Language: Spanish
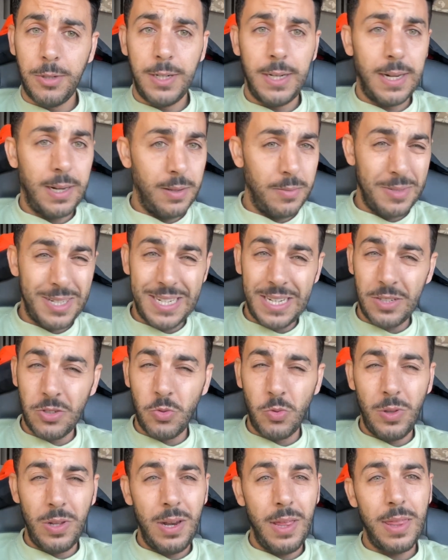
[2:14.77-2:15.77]
en Alemania
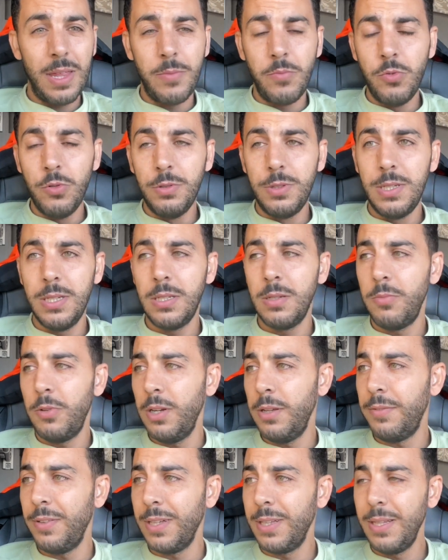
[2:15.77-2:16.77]
se utiliza muchísimo
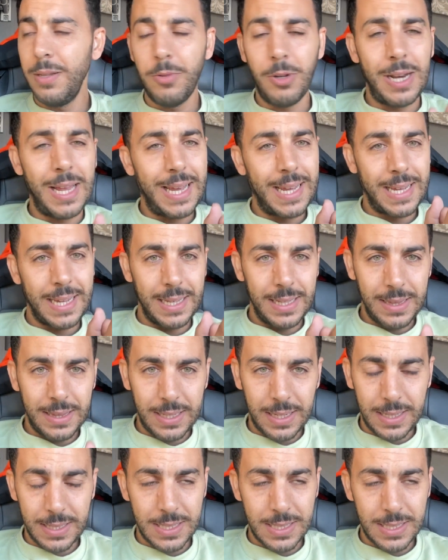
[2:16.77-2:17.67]
el efectivo, la gente,